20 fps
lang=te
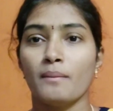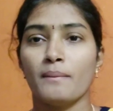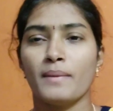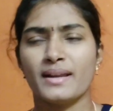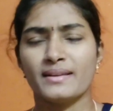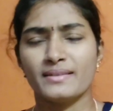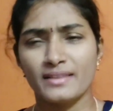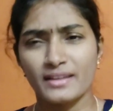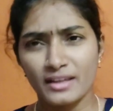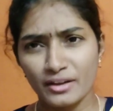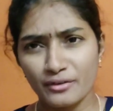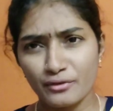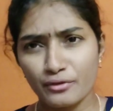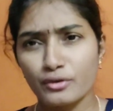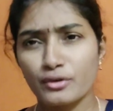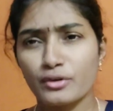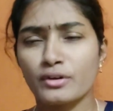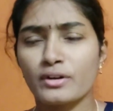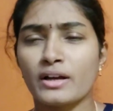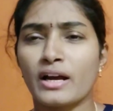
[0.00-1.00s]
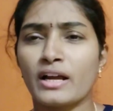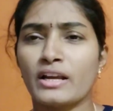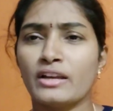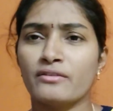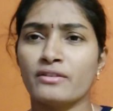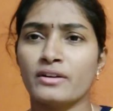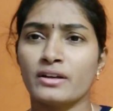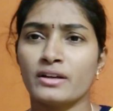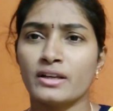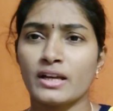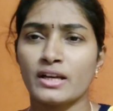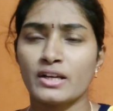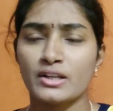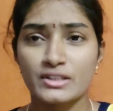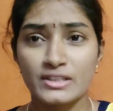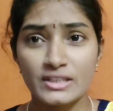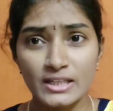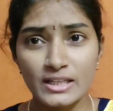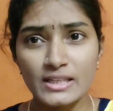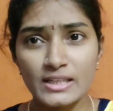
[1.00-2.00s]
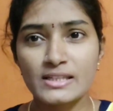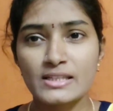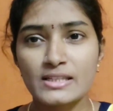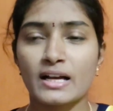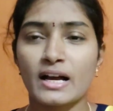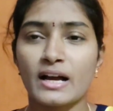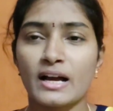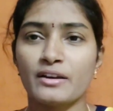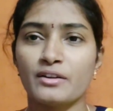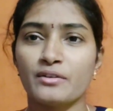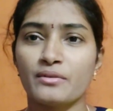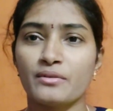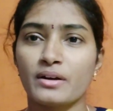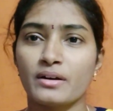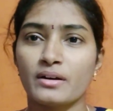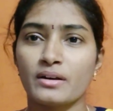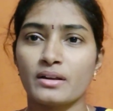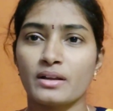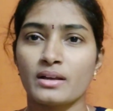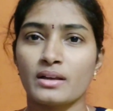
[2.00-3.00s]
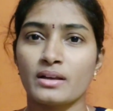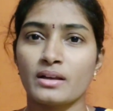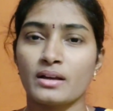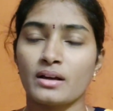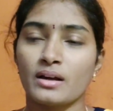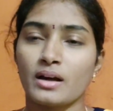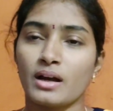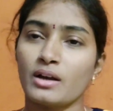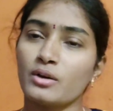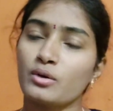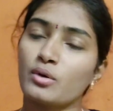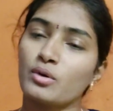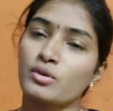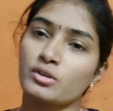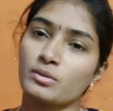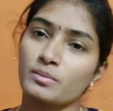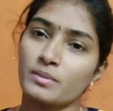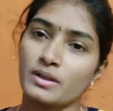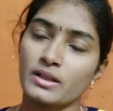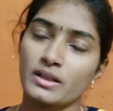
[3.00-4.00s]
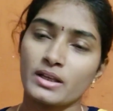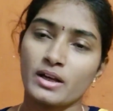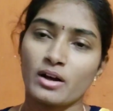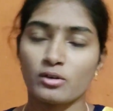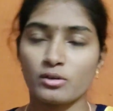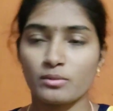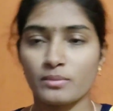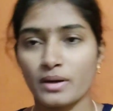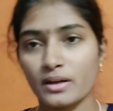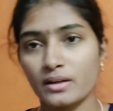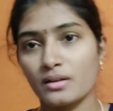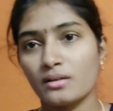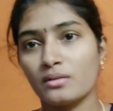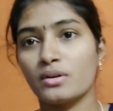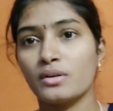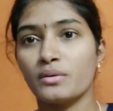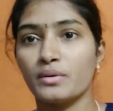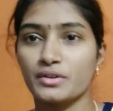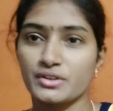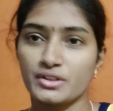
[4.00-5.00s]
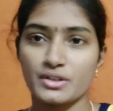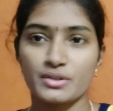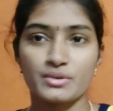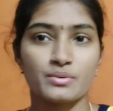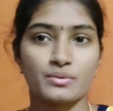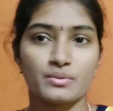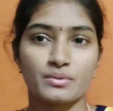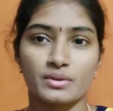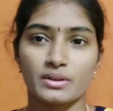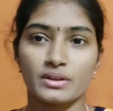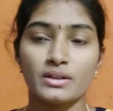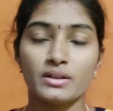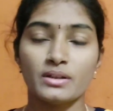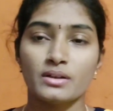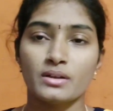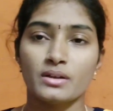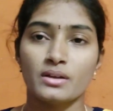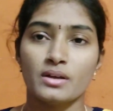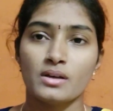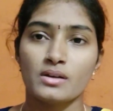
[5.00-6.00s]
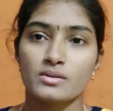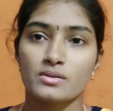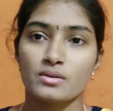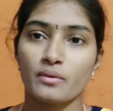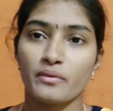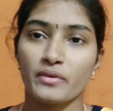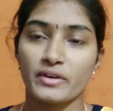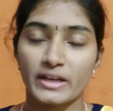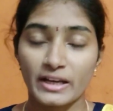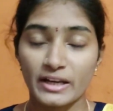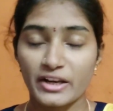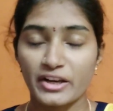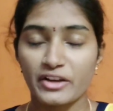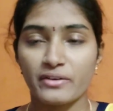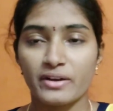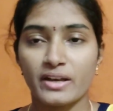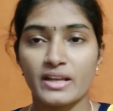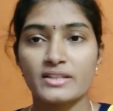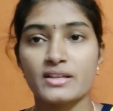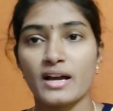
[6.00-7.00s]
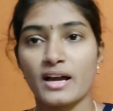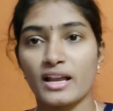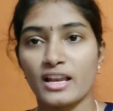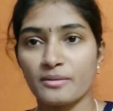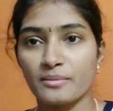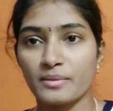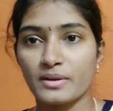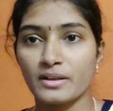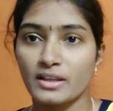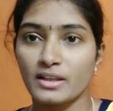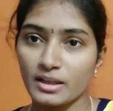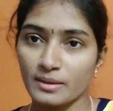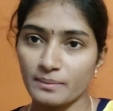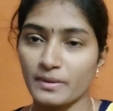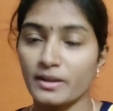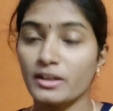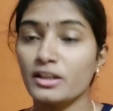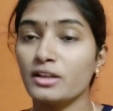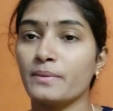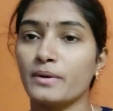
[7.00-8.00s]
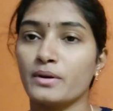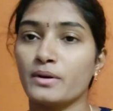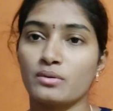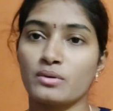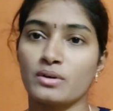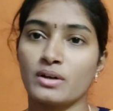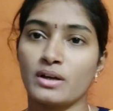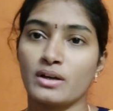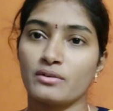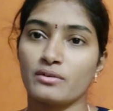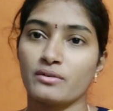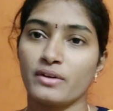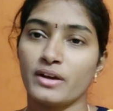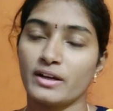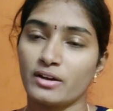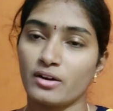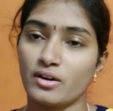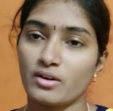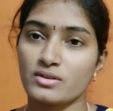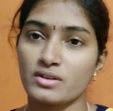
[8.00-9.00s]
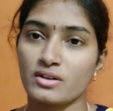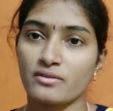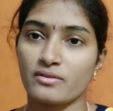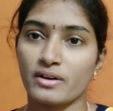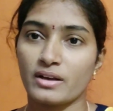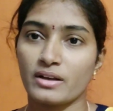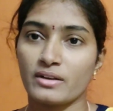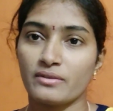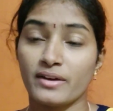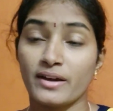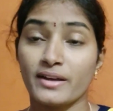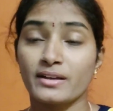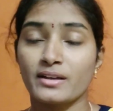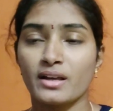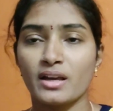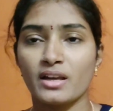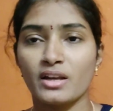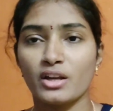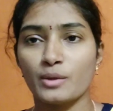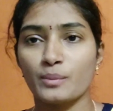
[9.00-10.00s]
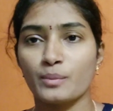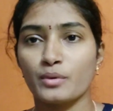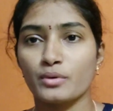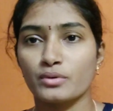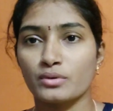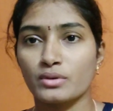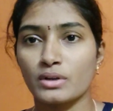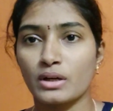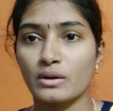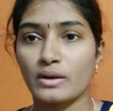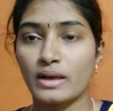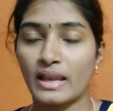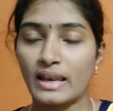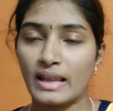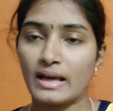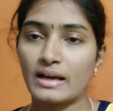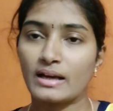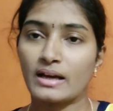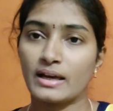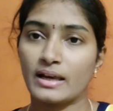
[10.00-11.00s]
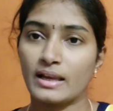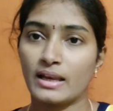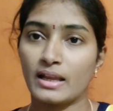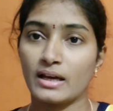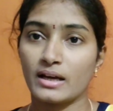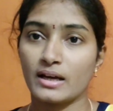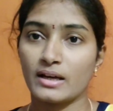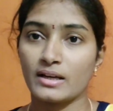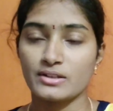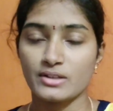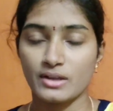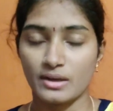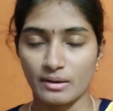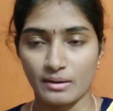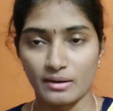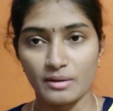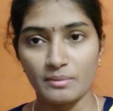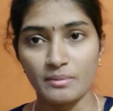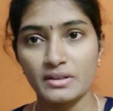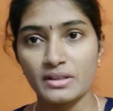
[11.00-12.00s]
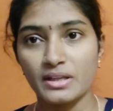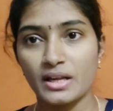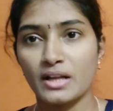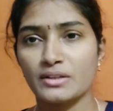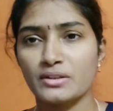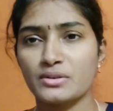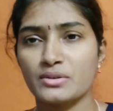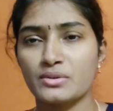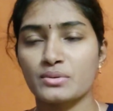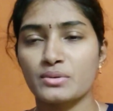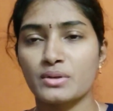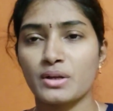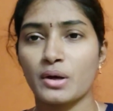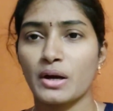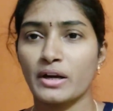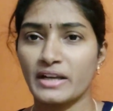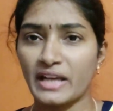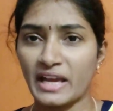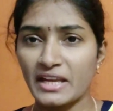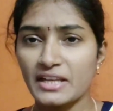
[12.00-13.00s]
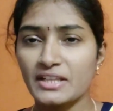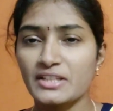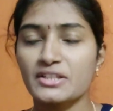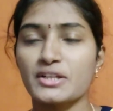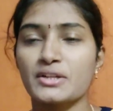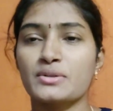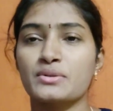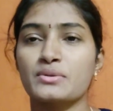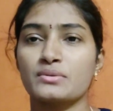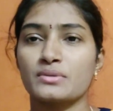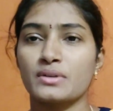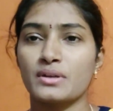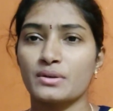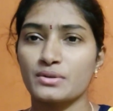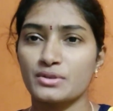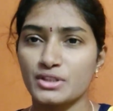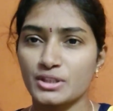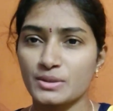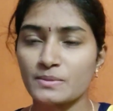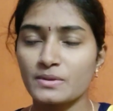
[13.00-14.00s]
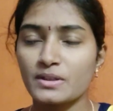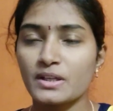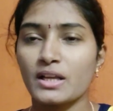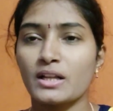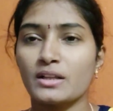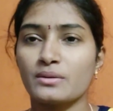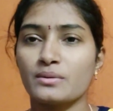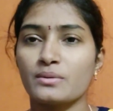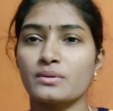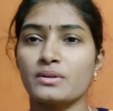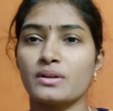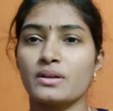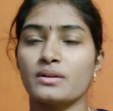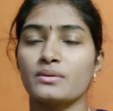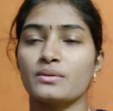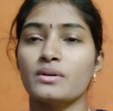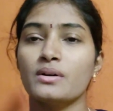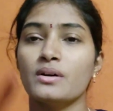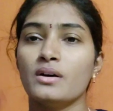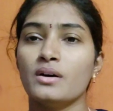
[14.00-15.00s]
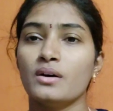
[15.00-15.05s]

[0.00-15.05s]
మనం తినే ఫుడ్ కానివ్వండి అండ్ జీన్స్ కానివ్వండి అండ్ కొంతమందికి ఆటోమేటిక్ గా కూడా వచ్చేస్తుంటుంది సో వీటన్నిటి వల్ల చాలా మంది ఇబ్బంది పడుతున్నారు వెయిట్ లాస్ అవ్వాలి వెయిట్ గెయిన్ అయిపోతున్నాను ఎలాగ ఎలాగని చాలా మంది ఆలోచిస్తున్నారు డైట్ చేస్తున్నారు జిమ్ కి వెళ్తున్నారు